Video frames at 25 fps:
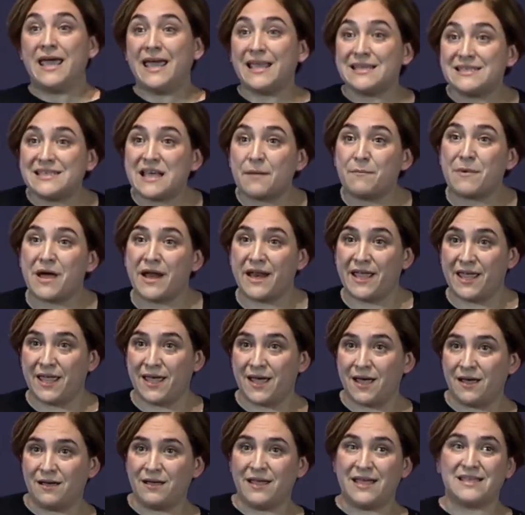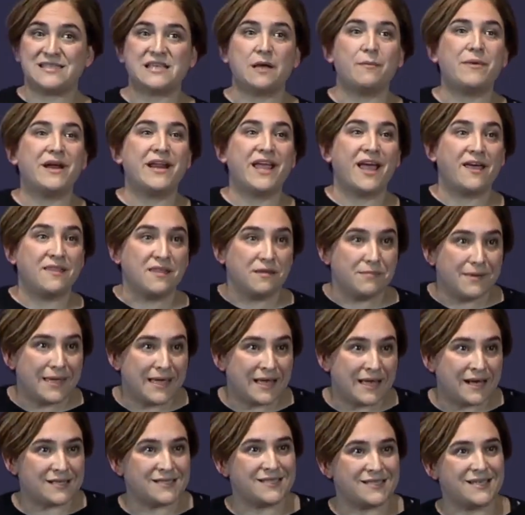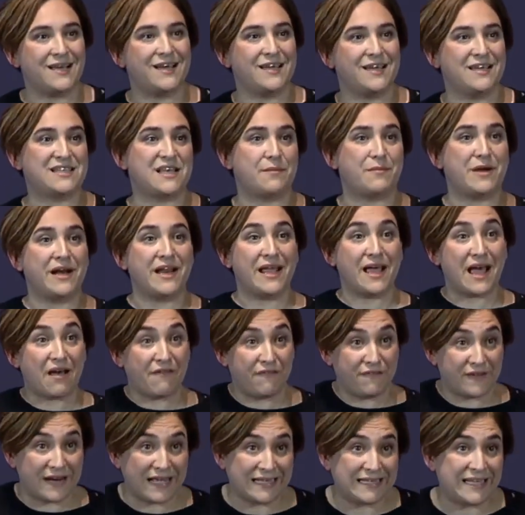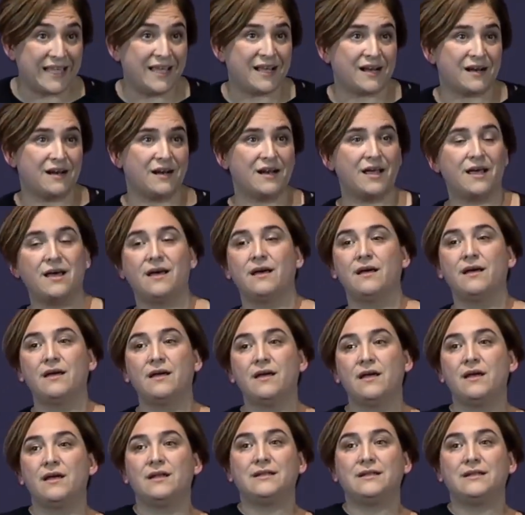Esa marea, esa marea diversa, esa marea fraterna,